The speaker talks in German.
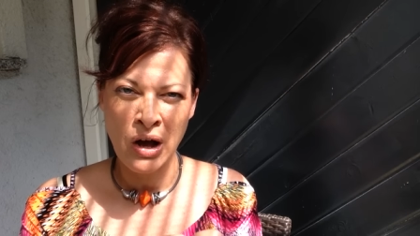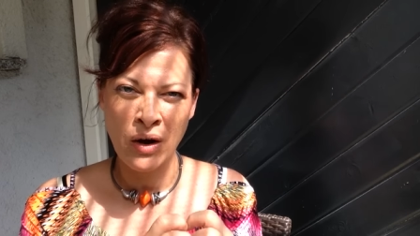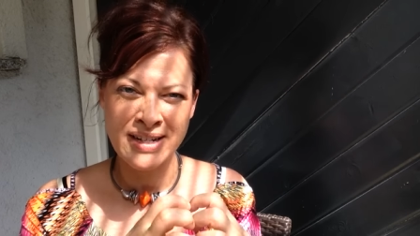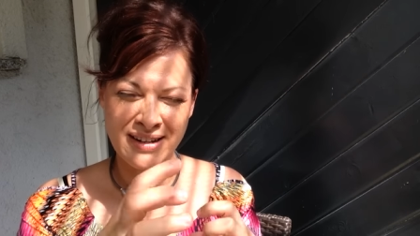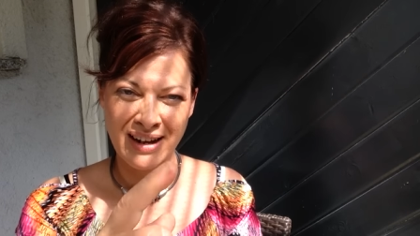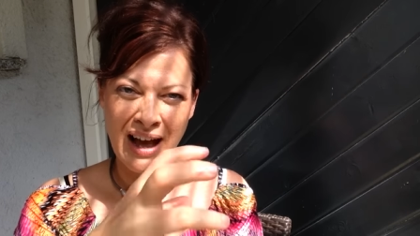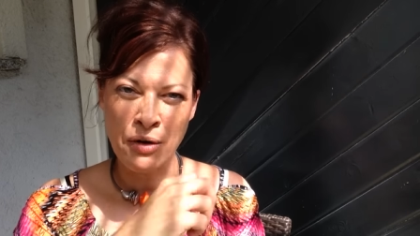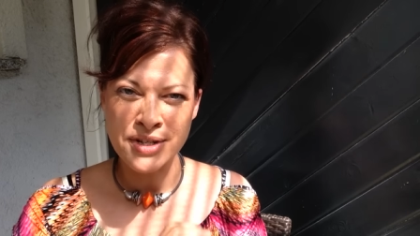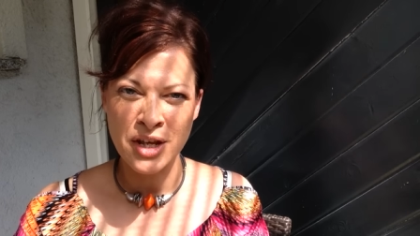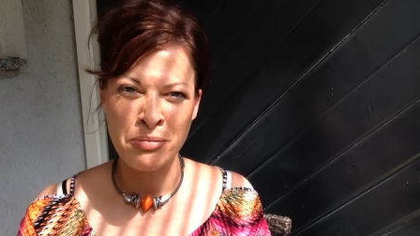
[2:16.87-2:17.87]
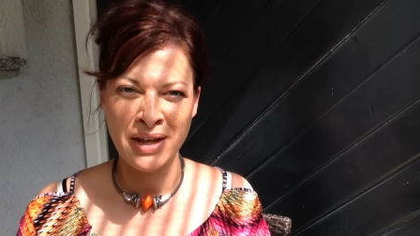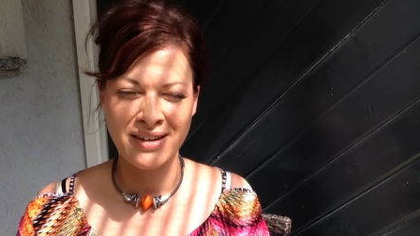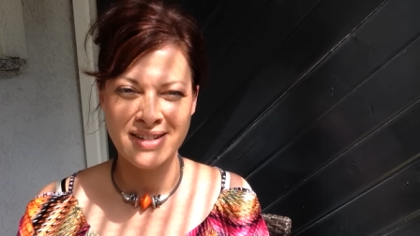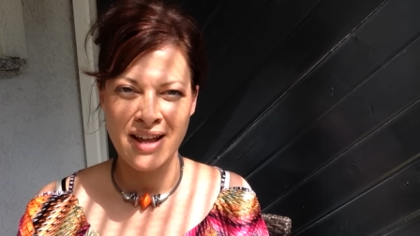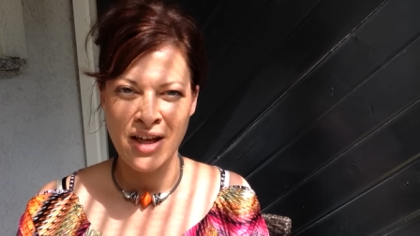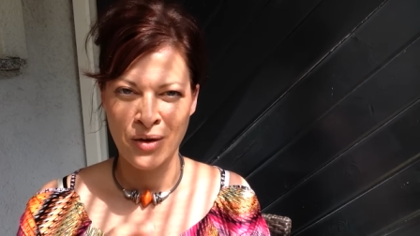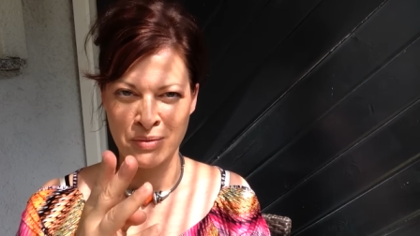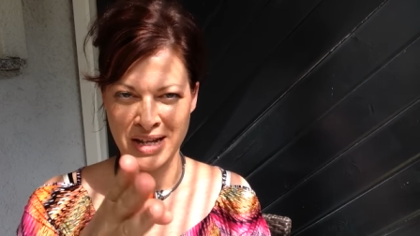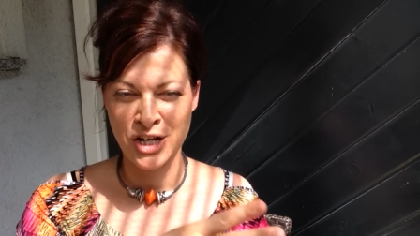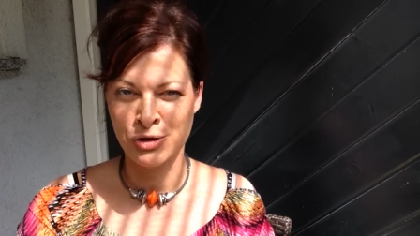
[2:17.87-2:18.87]
heute rausgepickt
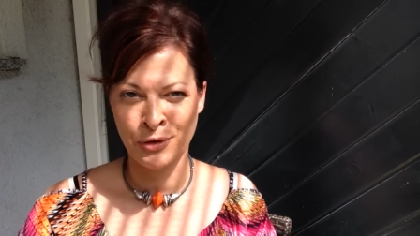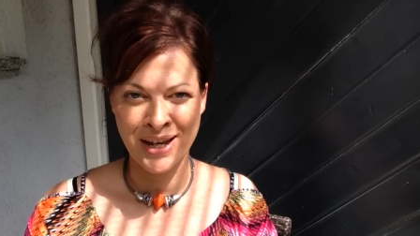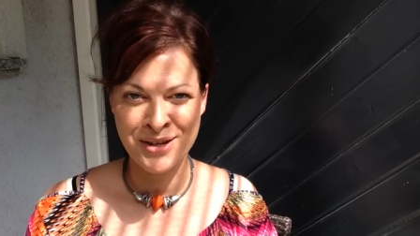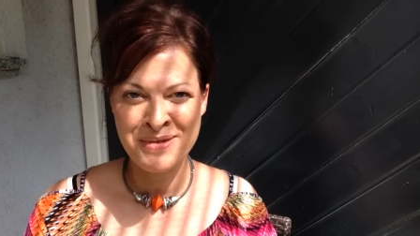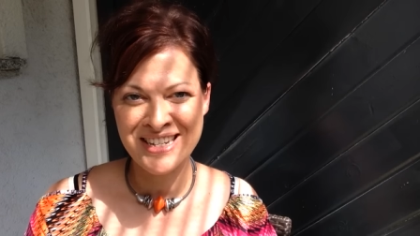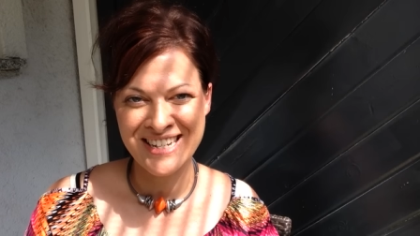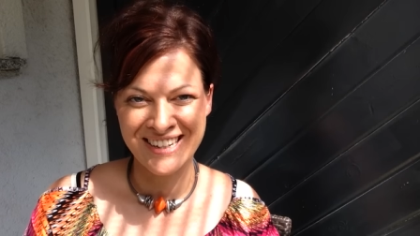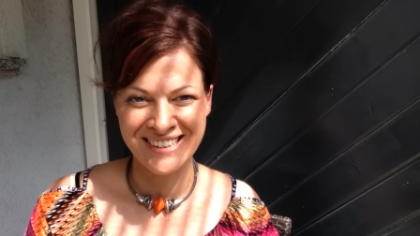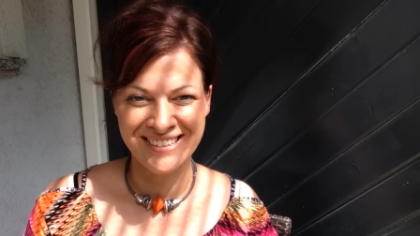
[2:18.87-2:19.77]
und ich spreche mit dir.